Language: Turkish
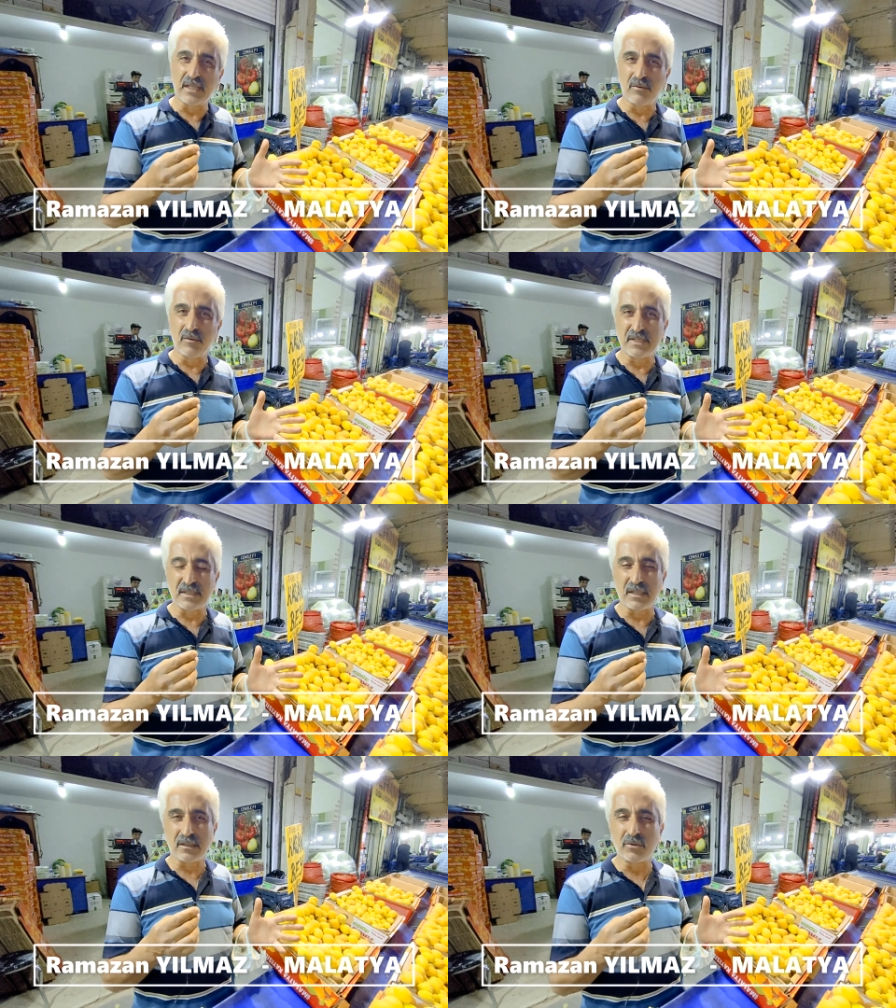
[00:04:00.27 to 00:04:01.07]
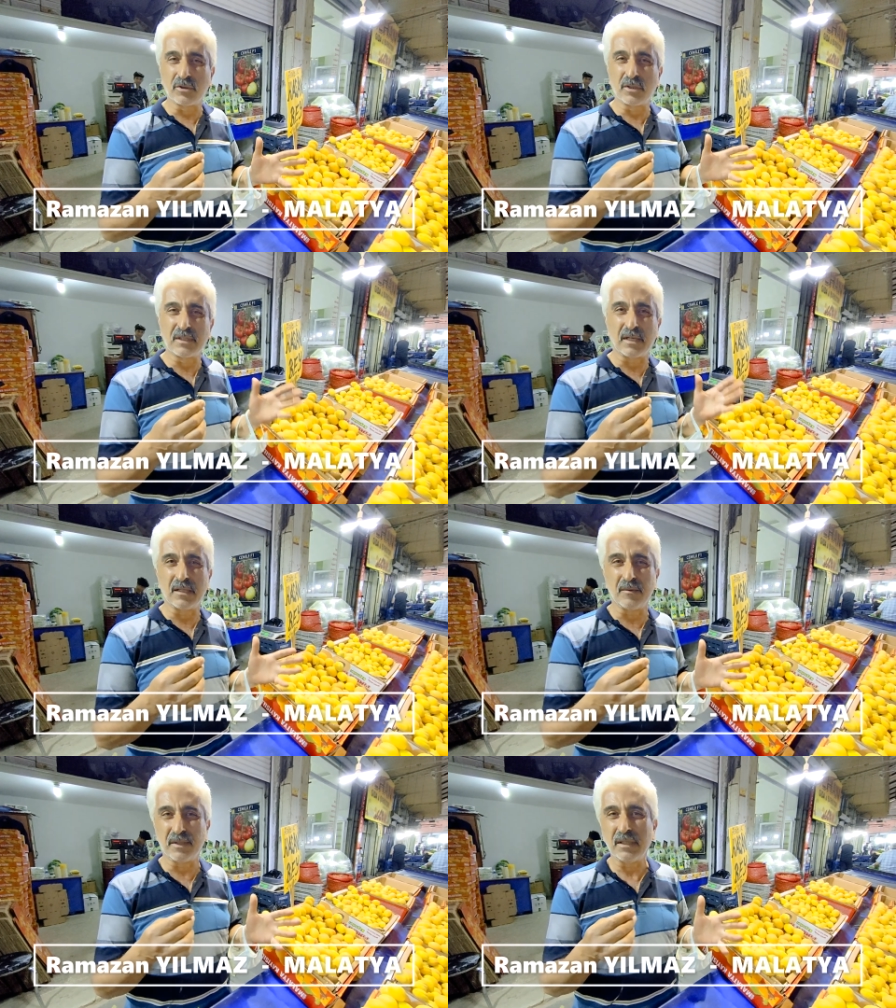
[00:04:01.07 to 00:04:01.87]
gibi mesela kuru gıda
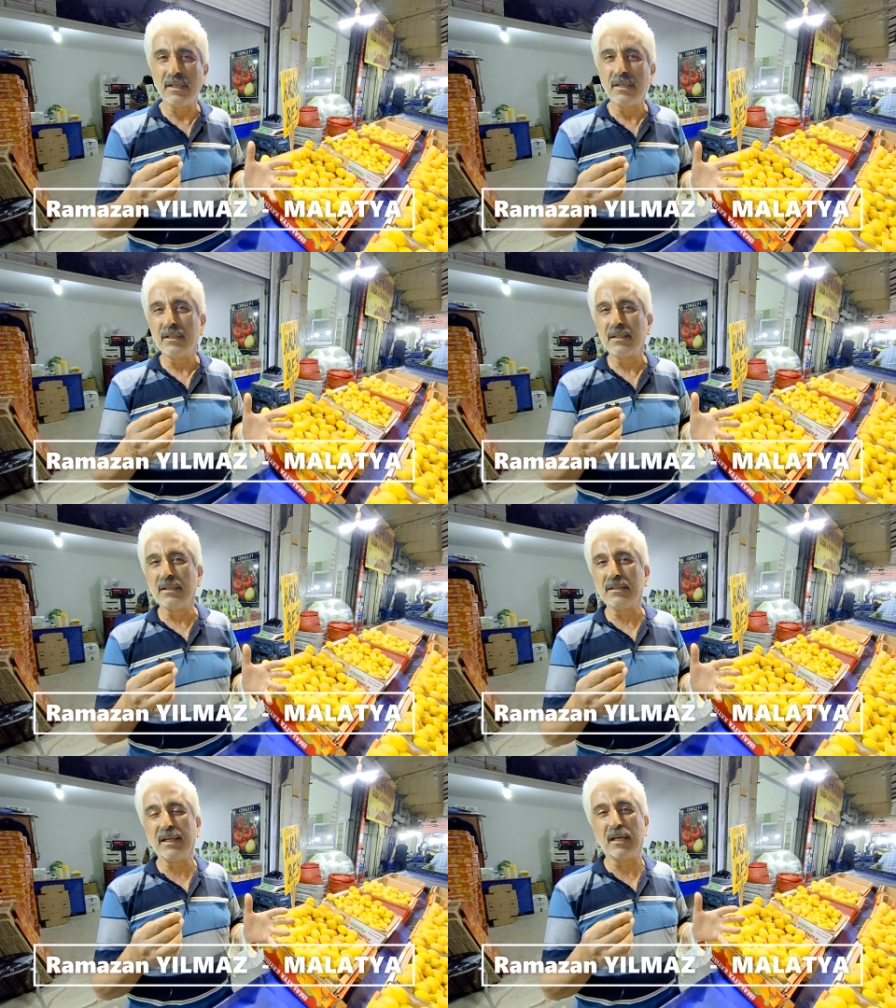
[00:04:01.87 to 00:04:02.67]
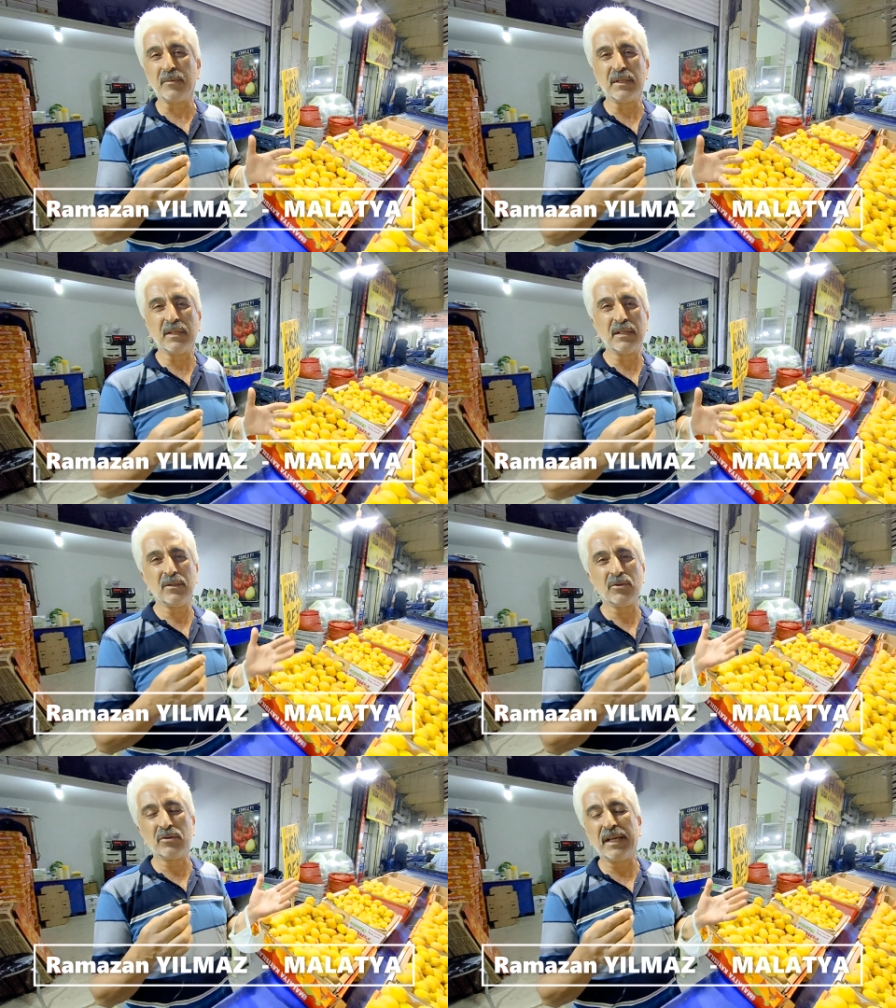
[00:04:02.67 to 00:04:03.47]
gibi e, diğer
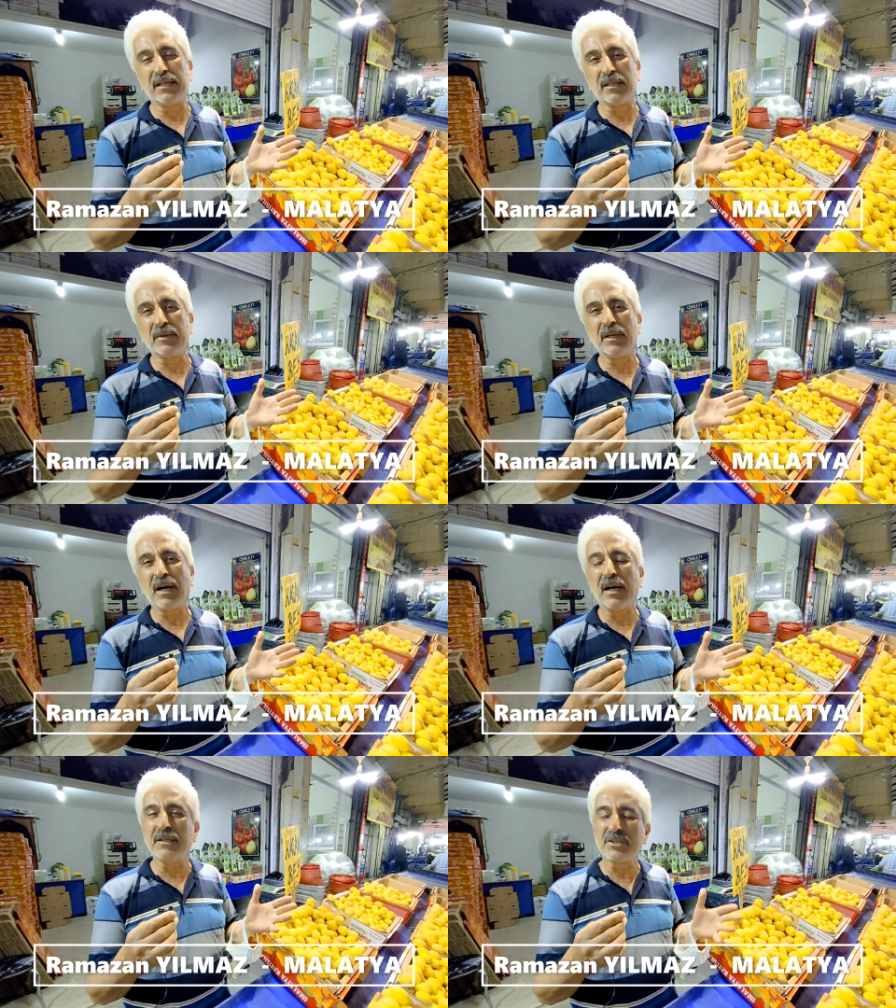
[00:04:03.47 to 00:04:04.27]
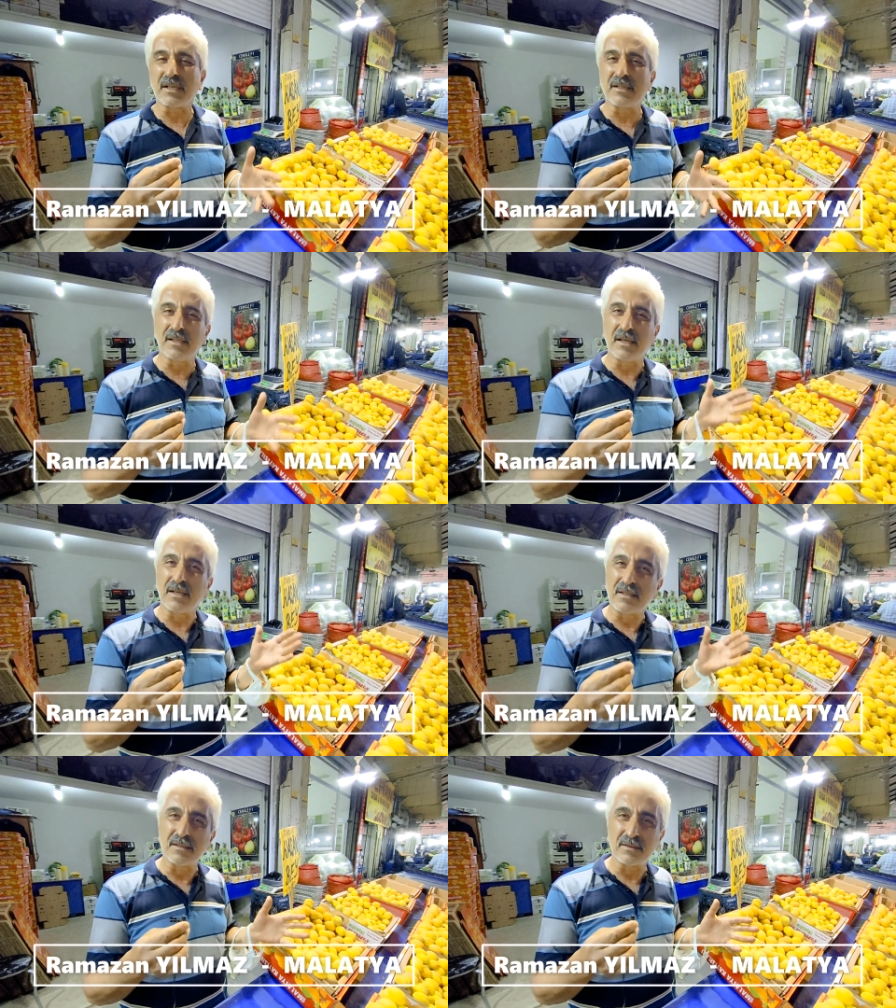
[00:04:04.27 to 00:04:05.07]
bir ürünler gibi aynı şekilde
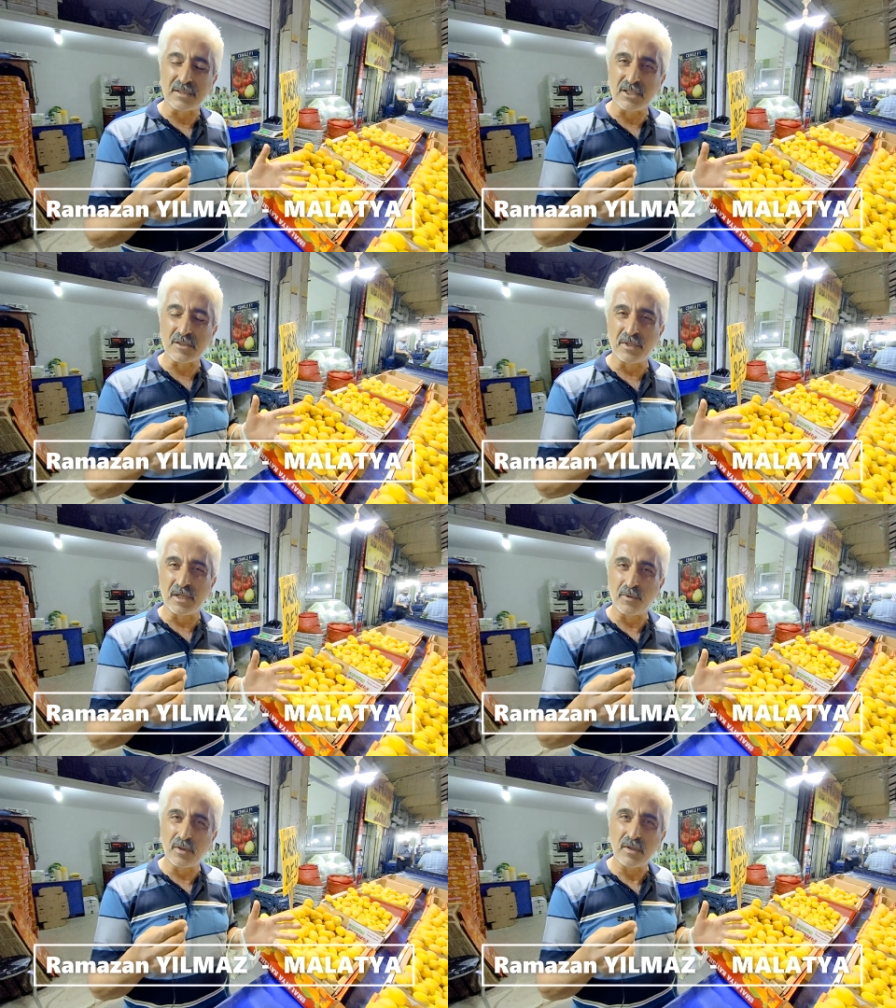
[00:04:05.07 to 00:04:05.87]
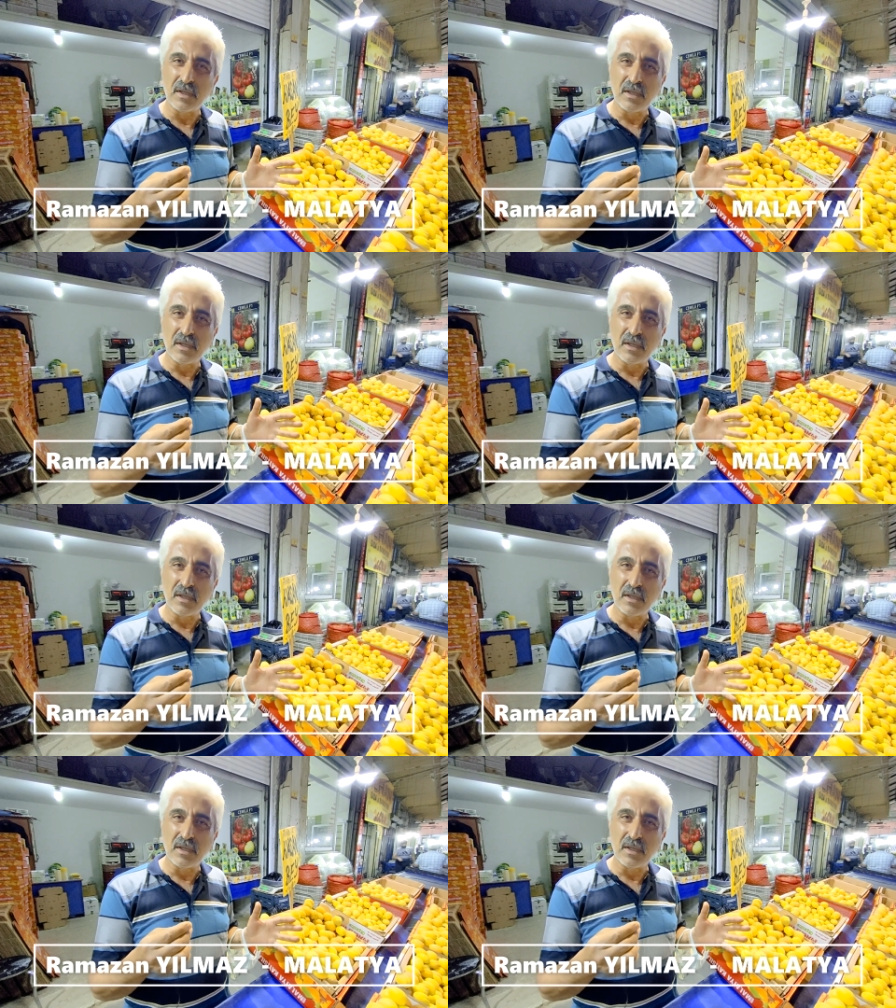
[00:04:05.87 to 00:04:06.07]
taşıma yapıyor.